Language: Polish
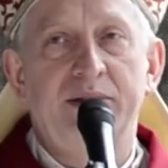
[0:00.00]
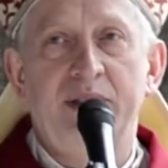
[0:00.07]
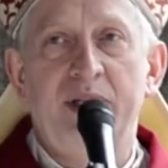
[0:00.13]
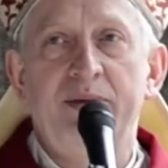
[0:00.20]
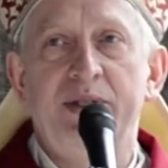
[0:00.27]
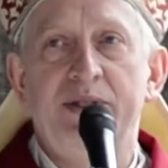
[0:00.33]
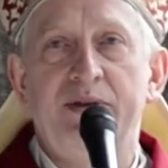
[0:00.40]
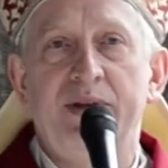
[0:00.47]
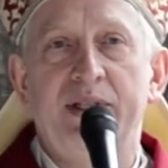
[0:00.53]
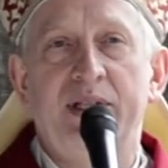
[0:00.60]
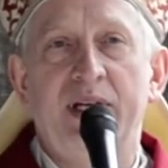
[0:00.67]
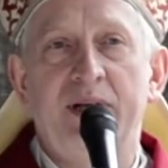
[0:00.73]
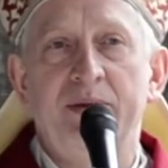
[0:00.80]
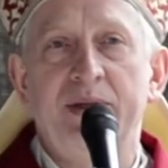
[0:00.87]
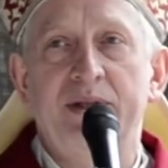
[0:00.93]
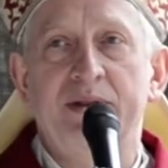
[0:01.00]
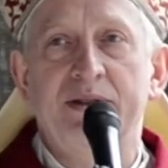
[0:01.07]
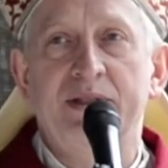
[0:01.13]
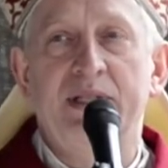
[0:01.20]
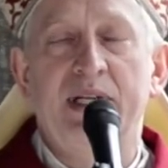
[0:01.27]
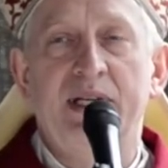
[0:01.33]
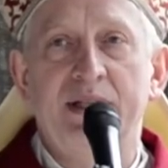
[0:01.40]
tymi światami
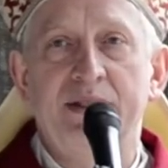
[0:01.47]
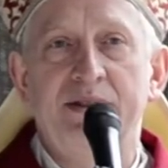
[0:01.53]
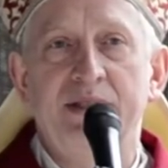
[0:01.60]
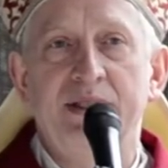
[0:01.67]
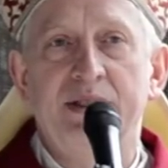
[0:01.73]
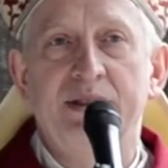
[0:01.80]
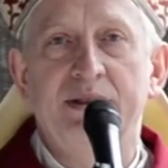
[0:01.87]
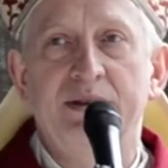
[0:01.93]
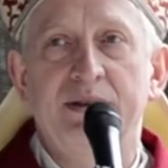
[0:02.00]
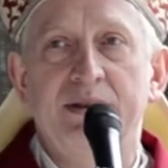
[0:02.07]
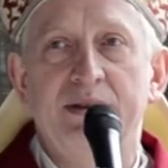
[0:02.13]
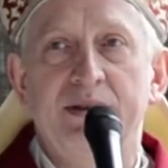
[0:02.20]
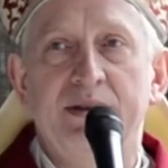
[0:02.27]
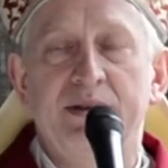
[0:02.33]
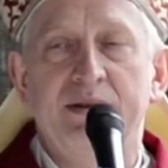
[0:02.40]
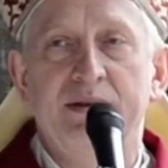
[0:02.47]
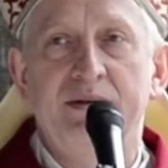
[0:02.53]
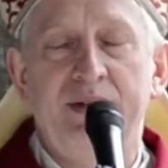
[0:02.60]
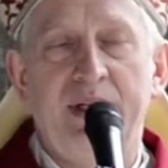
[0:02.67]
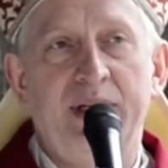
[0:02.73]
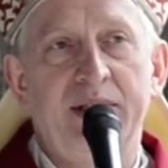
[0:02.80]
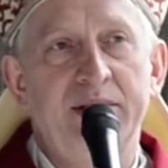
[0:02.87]
rozdarcia.
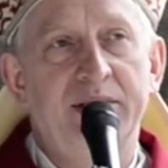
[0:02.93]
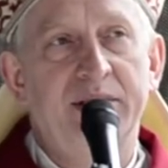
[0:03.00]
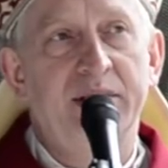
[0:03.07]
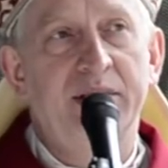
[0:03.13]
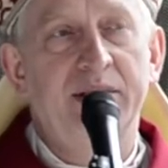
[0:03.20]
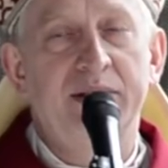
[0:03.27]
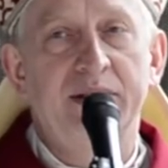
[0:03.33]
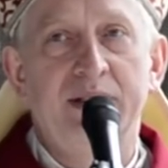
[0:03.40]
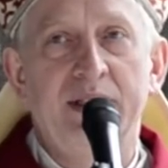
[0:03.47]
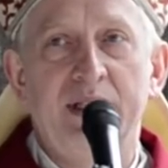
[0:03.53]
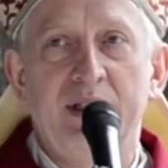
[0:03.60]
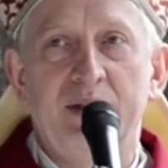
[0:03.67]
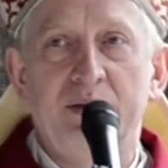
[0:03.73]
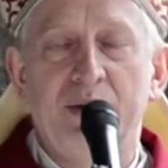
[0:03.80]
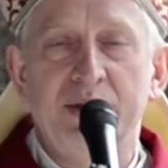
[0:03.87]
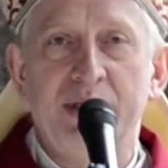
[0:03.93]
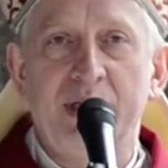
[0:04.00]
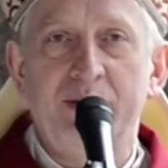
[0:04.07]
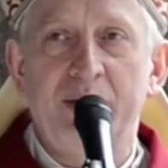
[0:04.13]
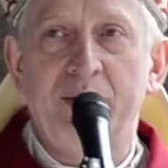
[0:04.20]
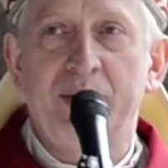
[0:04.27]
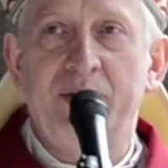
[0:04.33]
Więcej można
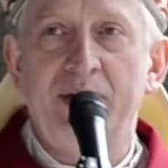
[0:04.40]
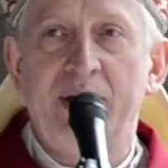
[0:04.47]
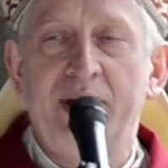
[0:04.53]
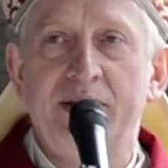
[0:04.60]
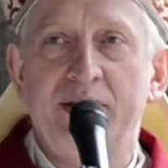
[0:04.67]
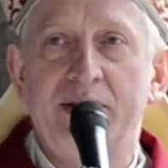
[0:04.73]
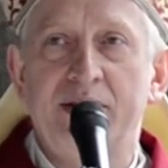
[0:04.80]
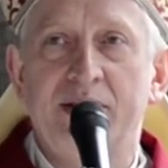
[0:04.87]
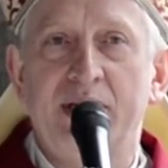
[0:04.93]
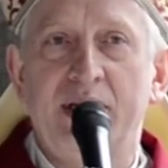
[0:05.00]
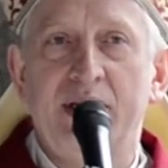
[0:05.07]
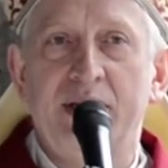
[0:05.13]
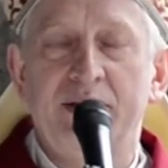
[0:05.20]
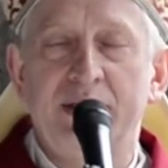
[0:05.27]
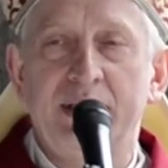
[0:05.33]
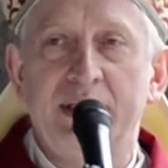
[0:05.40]
by powiedzieć, że